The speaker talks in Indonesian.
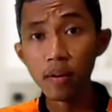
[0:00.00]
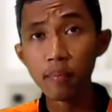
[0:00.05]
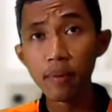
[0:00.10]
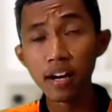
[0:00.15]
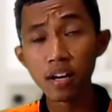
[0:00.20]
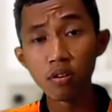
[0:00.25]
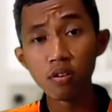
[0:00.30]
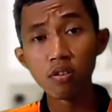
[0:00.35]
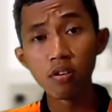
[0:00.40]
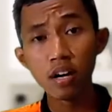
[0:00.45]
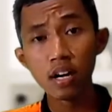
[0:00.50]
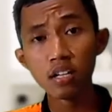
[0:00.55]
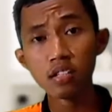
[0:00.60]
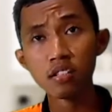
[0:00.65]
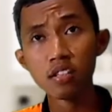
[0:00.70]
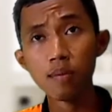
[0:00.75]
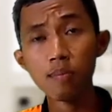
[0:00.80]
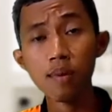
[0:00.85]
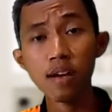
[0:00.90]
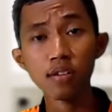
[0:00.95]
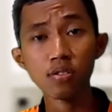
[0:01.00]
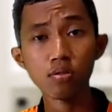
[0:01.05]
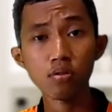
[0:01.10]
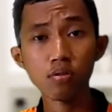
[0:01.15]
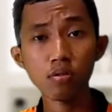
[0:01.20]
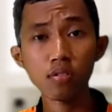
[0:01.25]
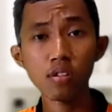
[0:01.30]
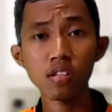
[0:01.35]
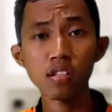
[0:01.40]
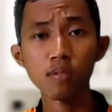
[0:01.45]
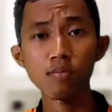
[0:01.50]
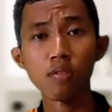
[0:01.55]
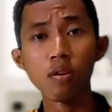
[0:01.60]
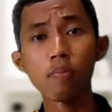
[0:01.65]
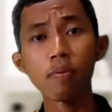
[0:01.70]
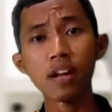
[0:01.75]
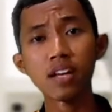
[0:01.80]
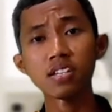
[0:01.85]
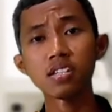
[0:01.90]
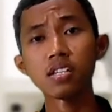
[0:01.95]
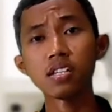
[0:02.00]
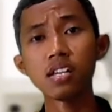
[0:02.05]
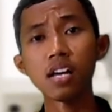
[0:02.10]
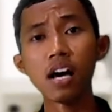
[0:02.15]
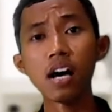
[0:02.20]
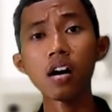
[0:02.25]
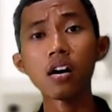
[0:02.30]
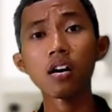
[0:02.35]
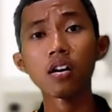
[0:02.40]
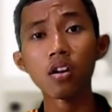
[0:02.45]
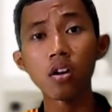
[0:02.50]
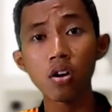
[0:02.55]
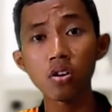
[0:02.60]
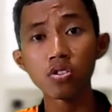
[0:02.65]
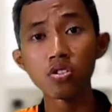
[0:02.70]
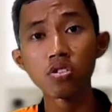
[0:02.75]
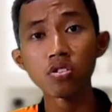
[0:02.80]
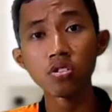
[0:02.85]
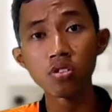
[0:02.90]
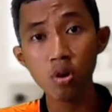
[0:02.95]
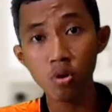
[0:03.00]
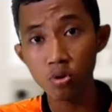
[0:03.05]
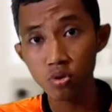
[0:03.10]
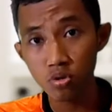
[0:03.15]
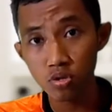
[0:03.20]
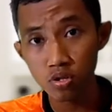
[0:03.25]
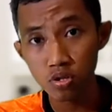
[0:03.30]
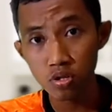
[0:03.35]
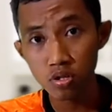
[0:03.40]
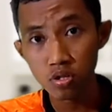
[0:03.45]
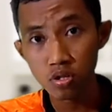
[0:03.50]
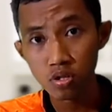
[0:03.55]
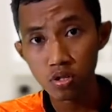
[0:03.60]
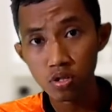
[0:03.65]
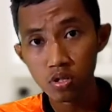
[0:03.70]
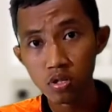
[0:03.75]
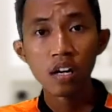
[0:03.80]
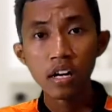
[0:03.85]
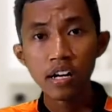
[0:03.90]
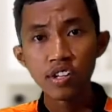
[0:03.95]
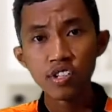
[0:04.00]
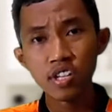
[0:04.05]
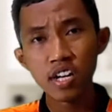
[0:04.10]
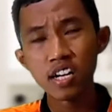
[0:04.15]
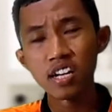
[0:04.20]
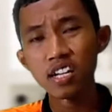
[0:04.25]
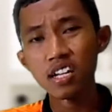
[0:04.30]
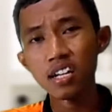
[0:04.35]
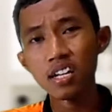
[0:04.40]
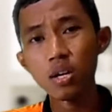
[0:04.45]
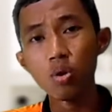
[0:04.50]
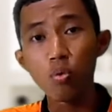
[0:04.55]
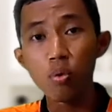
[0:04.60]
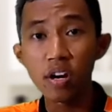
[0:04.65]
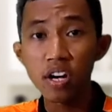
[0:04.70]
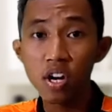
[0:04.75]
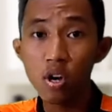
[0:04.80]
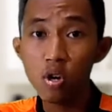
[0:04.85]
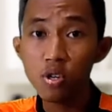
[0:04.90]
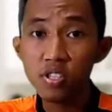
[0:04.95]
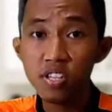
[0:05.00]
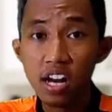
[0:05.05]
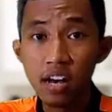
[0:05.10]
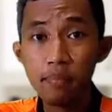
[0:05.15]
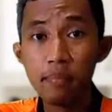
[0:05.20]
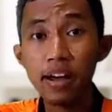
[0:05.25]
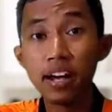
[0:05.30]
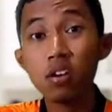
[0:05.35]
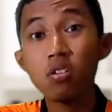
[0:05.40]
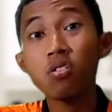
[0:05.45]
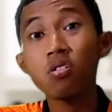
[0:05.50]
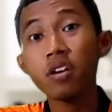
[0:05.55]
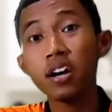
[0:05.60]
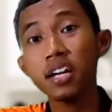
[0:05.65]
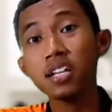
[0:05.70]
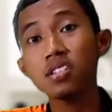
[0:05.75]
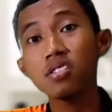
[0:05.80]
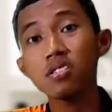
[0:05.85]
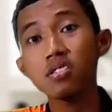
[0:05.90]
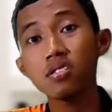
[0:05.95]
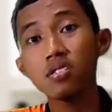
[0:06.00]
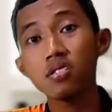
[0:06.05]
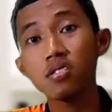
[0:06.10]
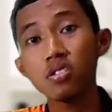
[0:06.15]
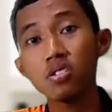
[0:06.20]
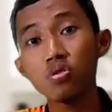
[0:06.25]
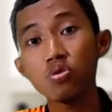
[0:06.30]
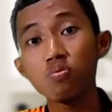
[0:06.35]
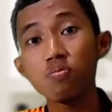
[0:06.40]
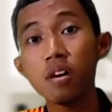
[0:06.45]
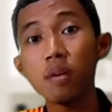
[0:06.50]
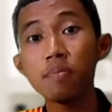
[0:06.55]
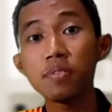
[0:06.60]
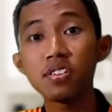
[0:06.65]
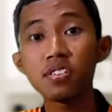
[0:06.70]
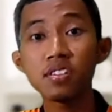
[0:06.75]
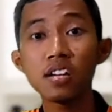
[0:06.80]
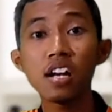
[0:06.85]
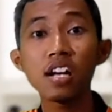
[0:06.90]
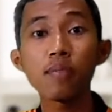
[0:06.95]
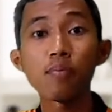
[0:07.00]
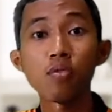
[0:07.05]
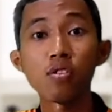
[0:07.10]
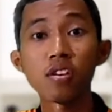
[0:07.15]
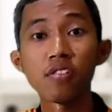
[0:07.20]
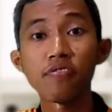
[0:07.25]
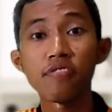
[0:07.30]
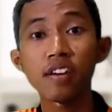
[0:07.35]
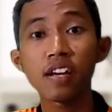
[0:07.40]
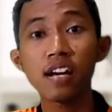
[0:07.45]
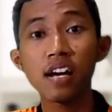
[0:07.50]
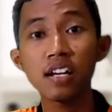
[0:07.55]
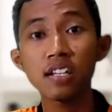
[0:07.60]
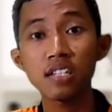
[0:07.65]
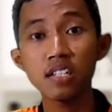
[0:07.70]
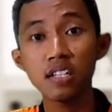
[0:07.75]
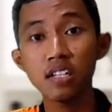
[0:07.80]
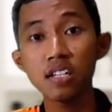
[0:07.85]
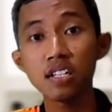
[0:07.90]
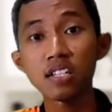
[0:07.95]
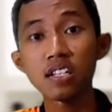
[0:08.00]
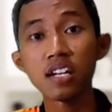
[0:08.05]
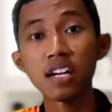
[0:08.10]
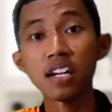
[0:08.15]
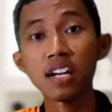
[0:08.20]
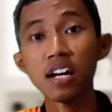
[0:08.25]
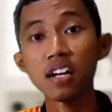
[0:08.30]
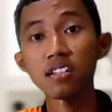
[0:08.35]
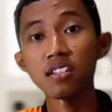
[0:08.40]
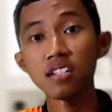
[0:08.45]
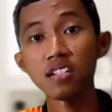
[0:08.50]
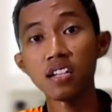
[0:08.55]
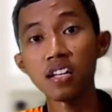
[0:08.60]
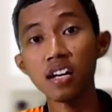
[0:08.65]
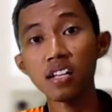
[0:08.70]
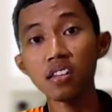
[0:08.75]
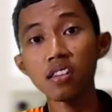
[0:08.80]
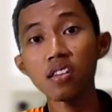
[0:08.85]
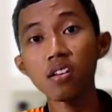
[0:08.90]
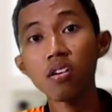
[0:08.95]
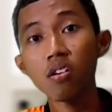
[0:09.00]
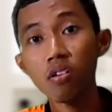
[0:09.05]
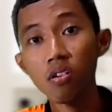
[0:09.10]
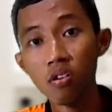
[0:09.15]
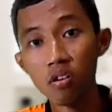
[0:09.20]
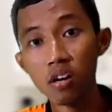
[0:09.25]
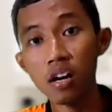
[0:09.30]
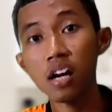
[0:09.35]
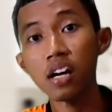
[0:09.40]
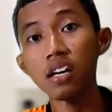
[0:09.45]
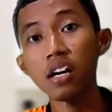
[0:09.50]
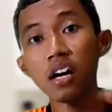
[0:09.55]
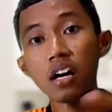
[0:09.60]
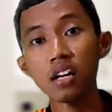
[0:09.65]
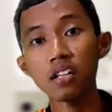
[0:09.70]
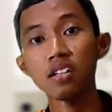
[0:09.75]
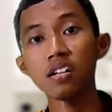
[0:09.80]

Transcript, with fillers: dan macOS termasuk sistem operasi yang closed source. Jadi Windows dan macOS cuma bisa dimodifikasi seenak jidat orang yang